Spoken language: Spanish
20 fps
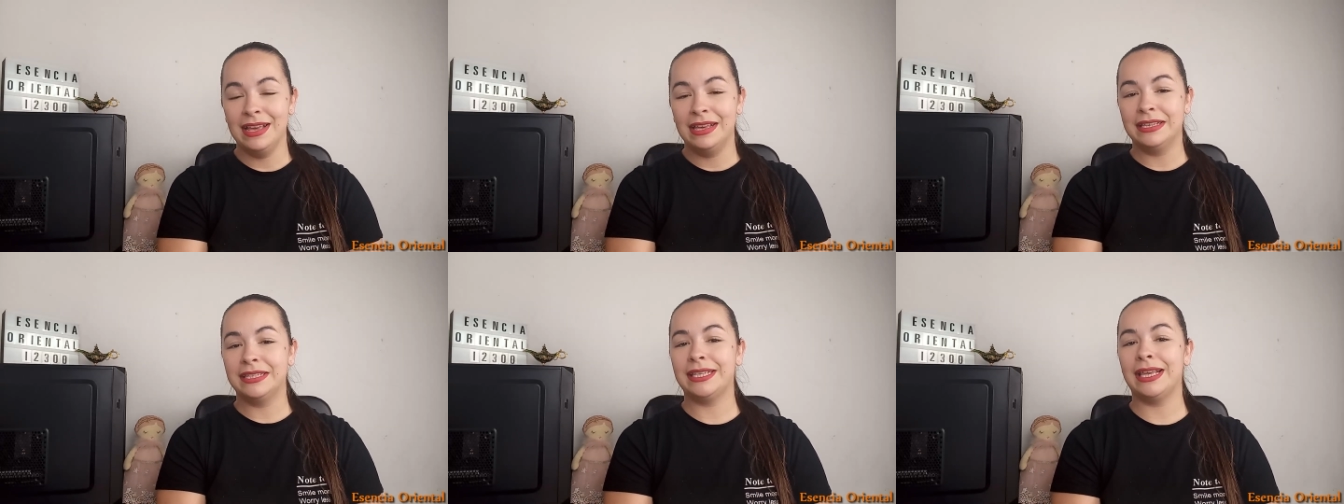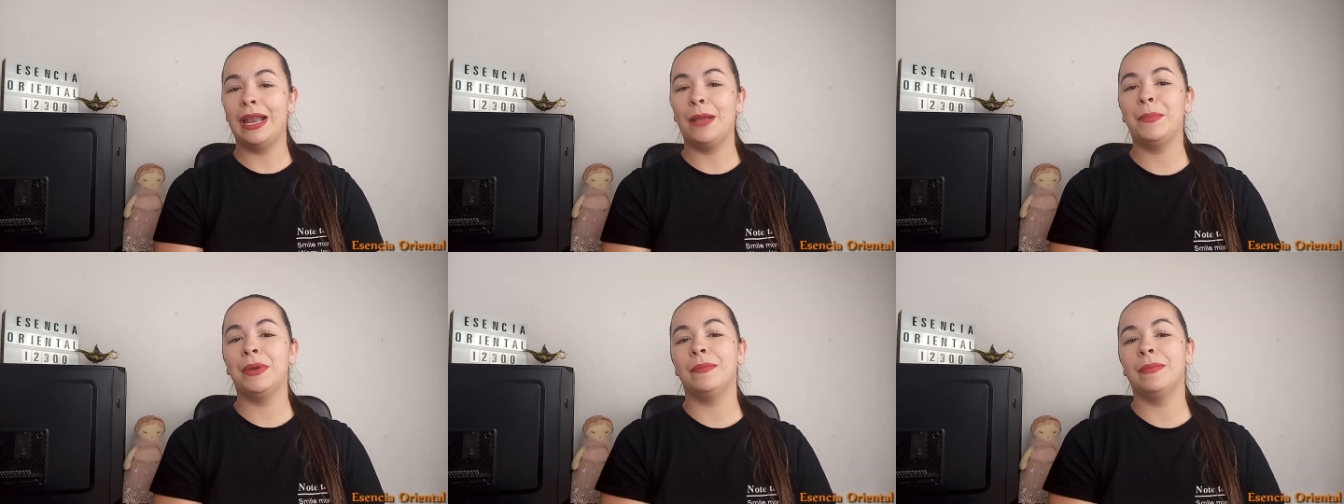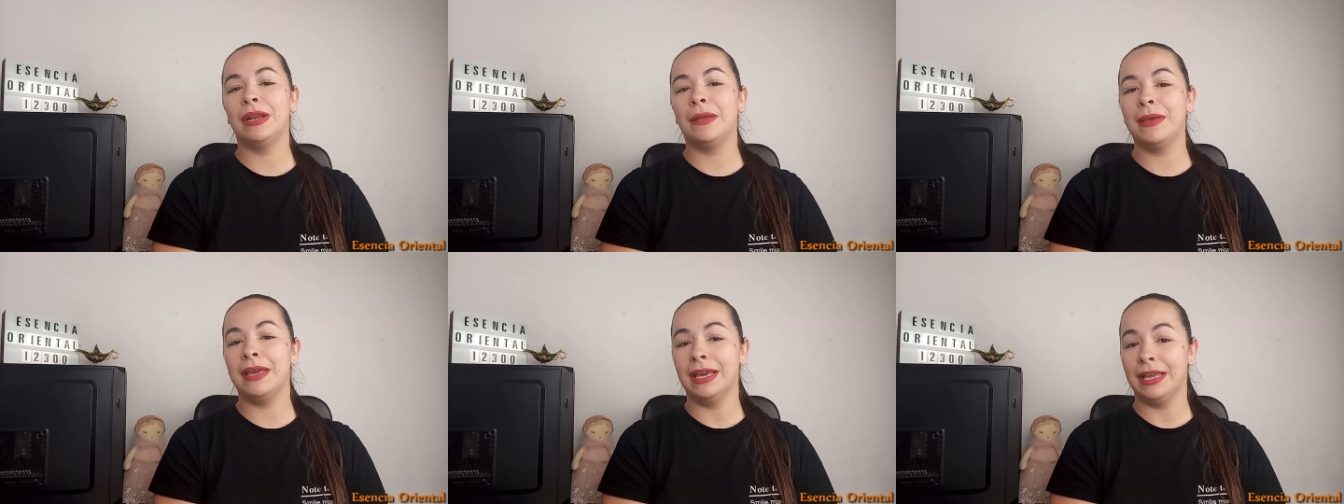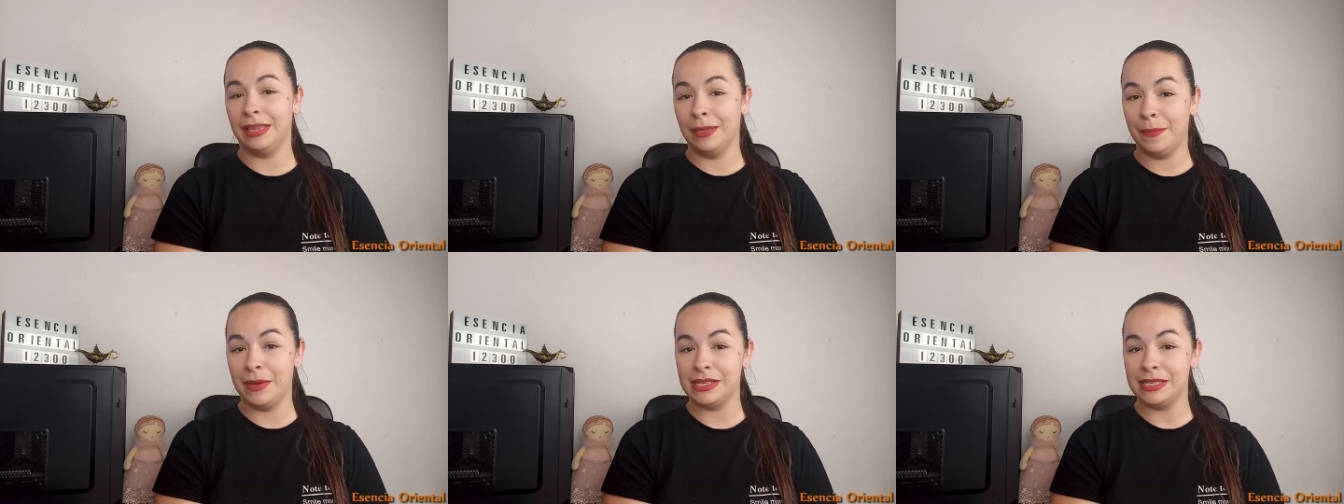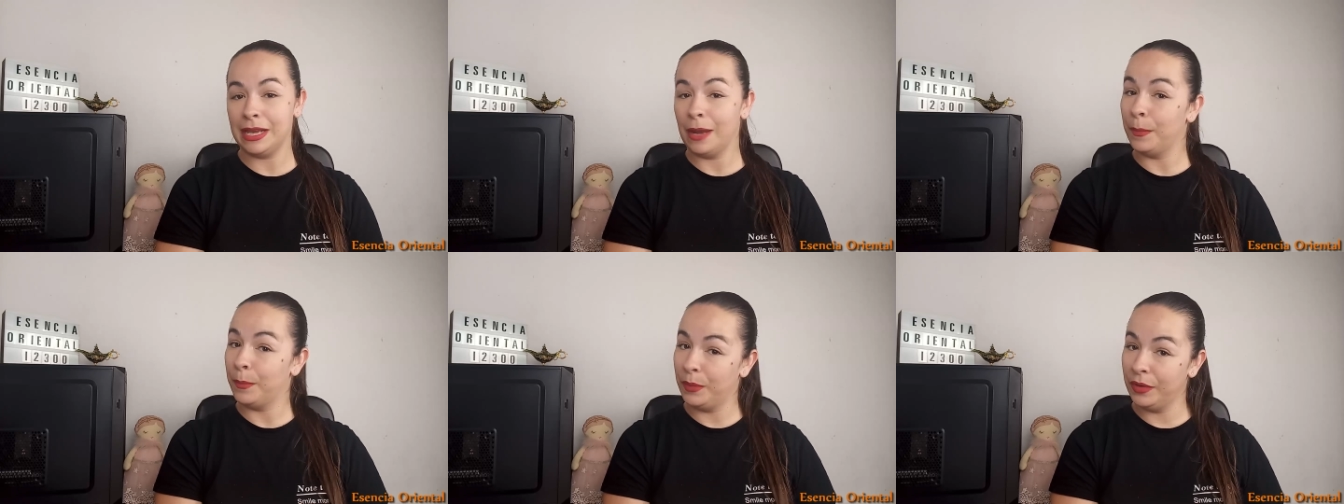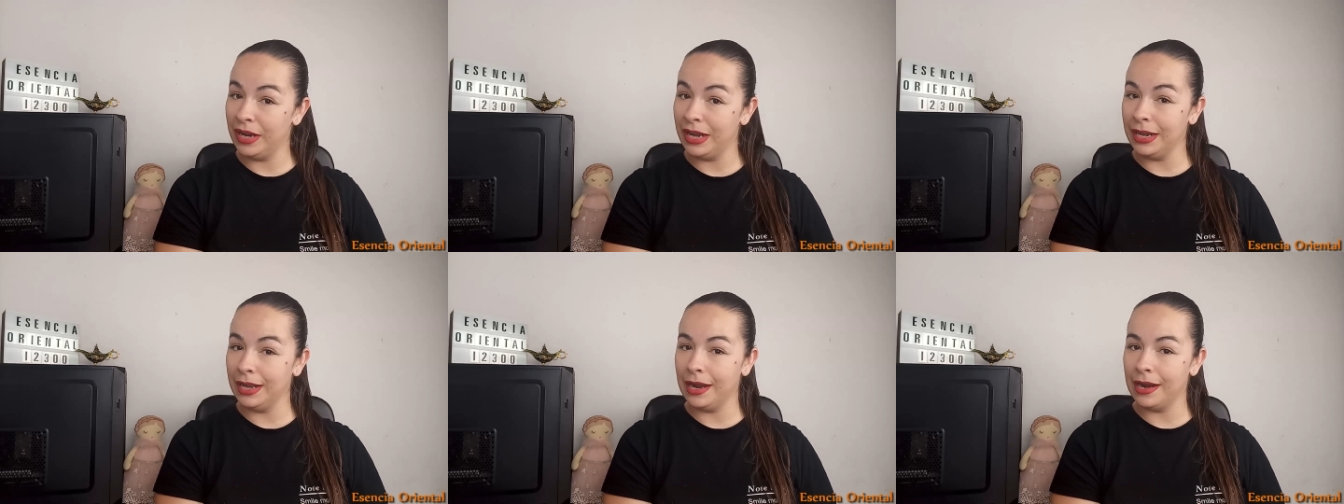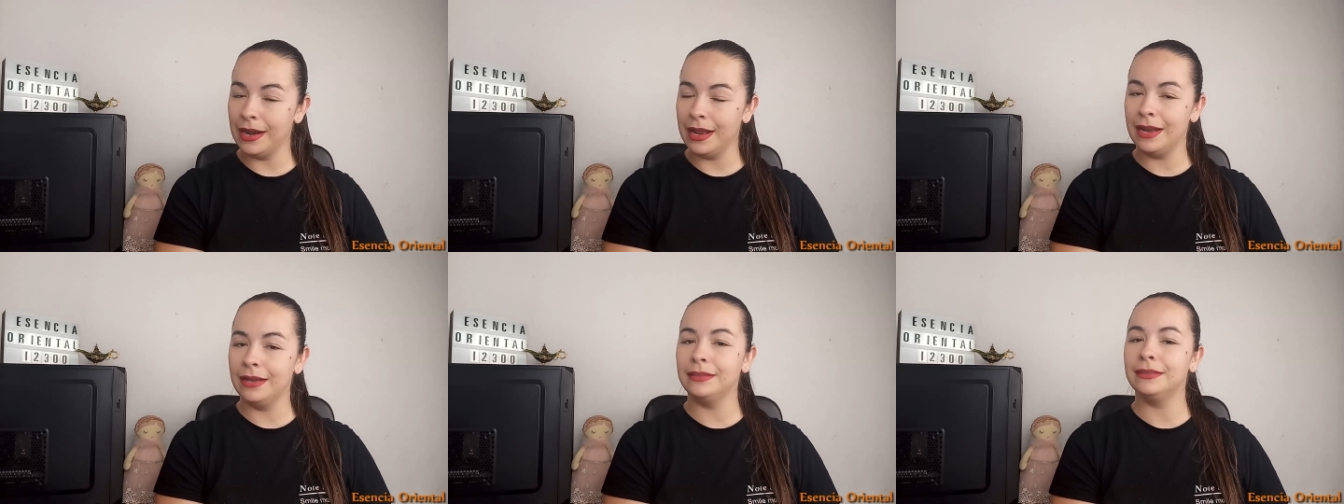Si es la primera vez que te pasas por el
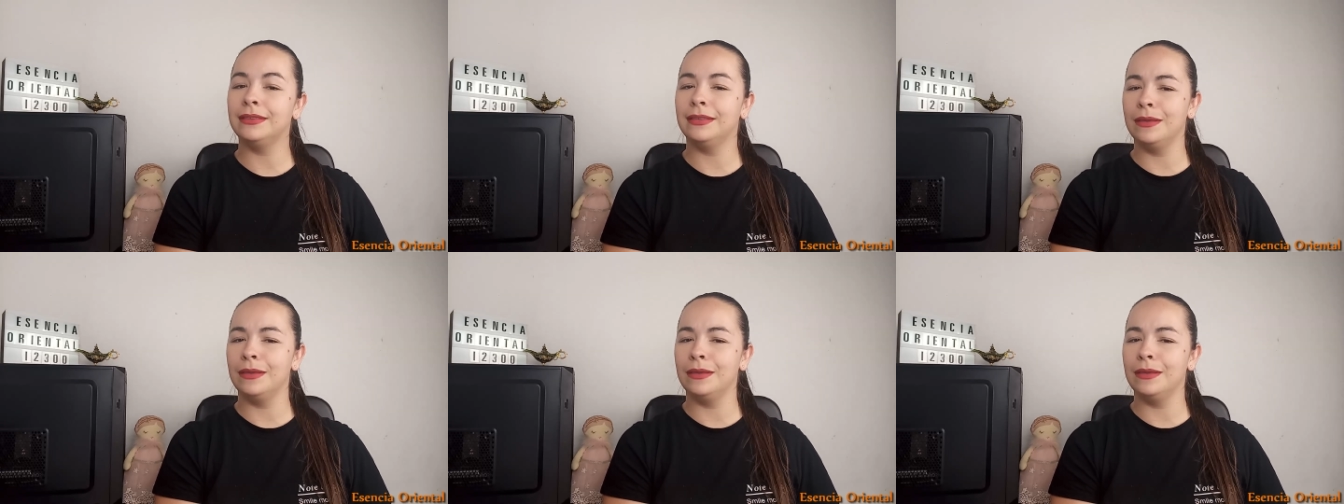canal,